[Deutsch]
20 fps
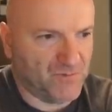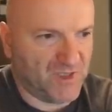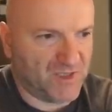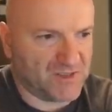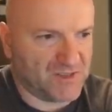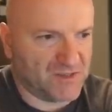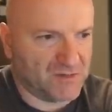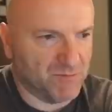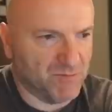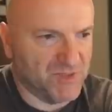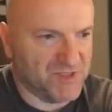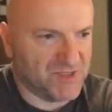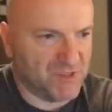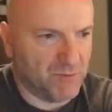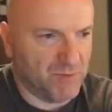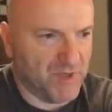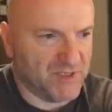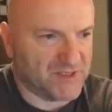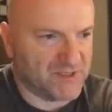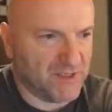Das ist ein
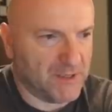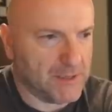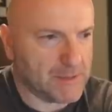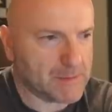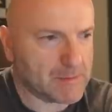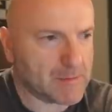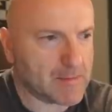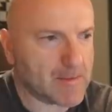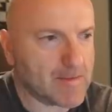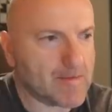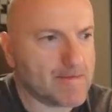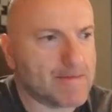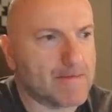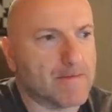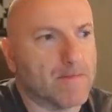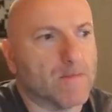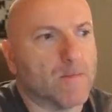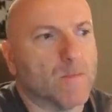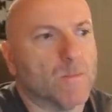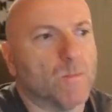bisschen besser.
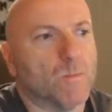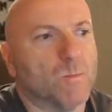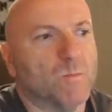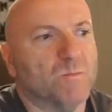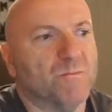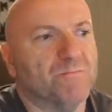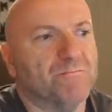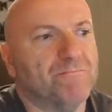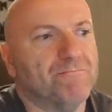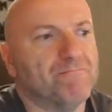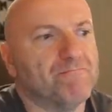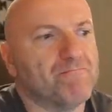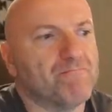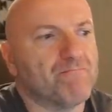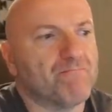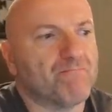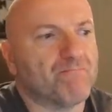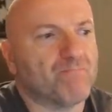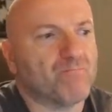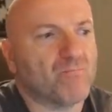Hm,
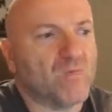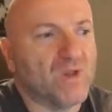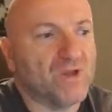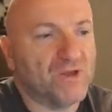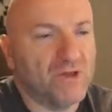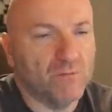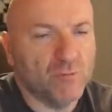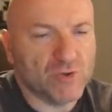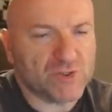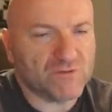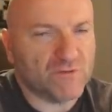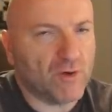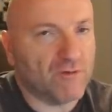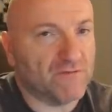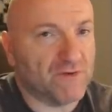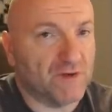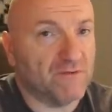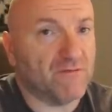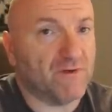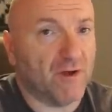hier müssen wir
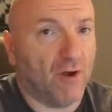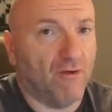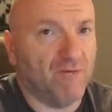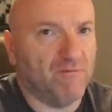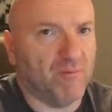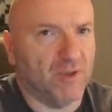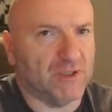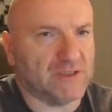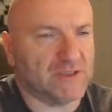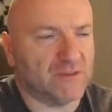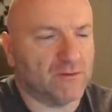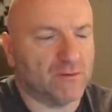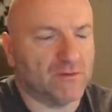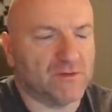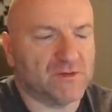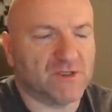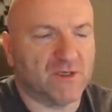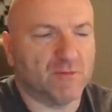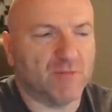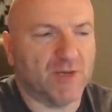auf jeden Fall aufpassen und
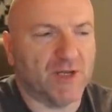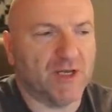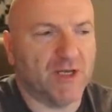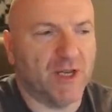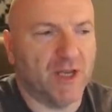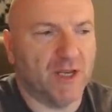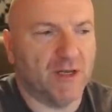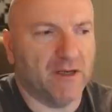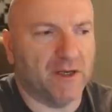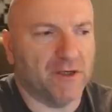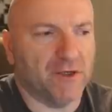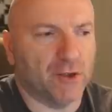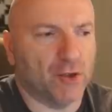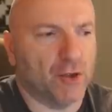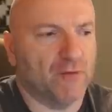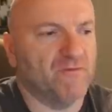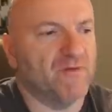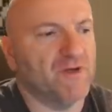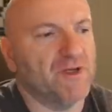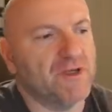unsere Pläne ändern. Hier
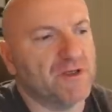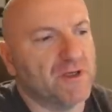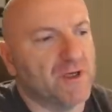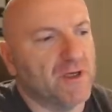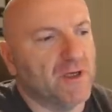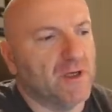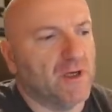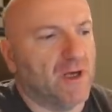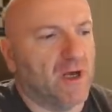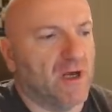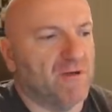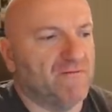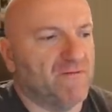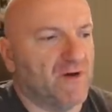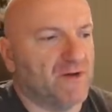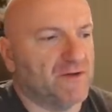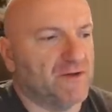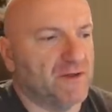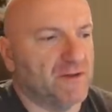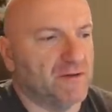können wir nicht
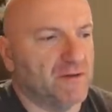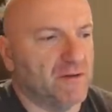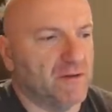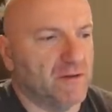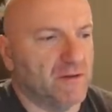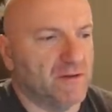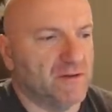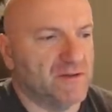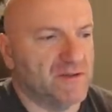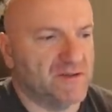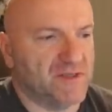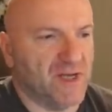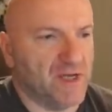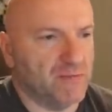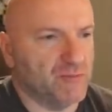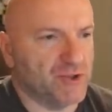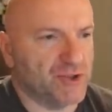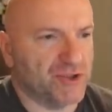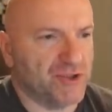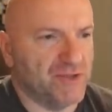einfach
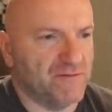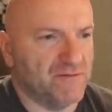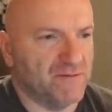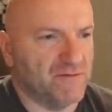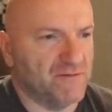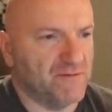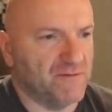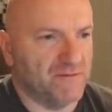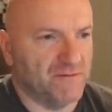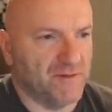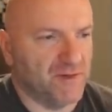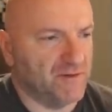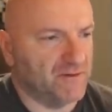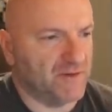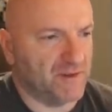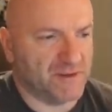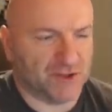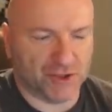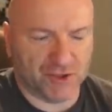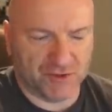denselben äh, Stiefel,
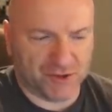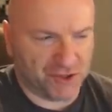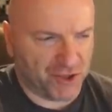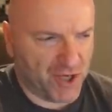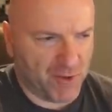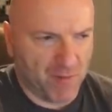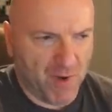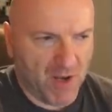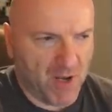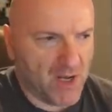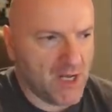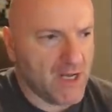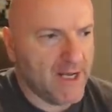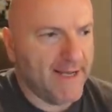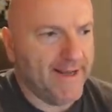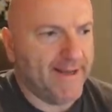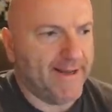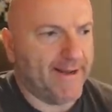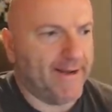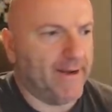das Schema
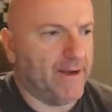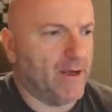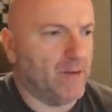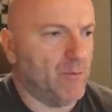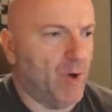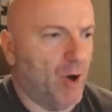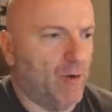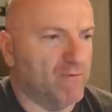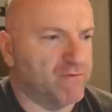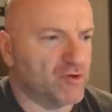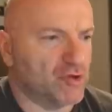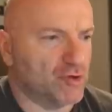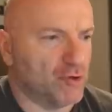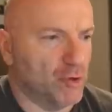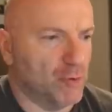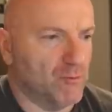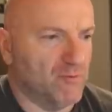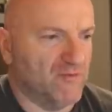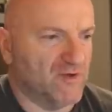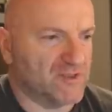ähm,
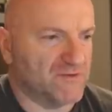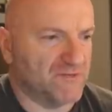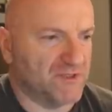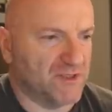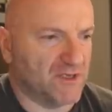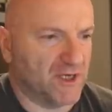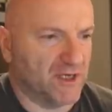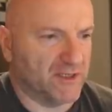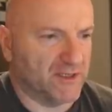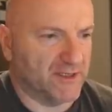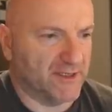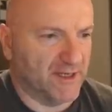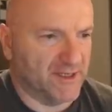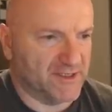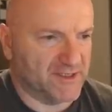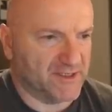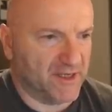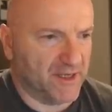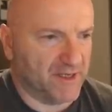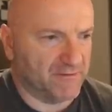aufstülpen, was ich gerade
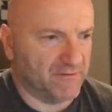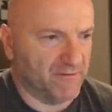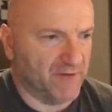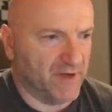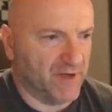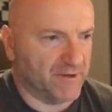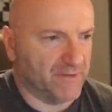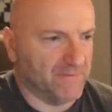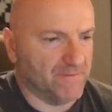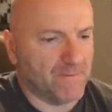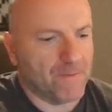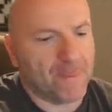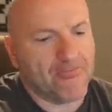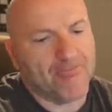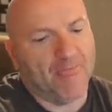gleich zeigen werde.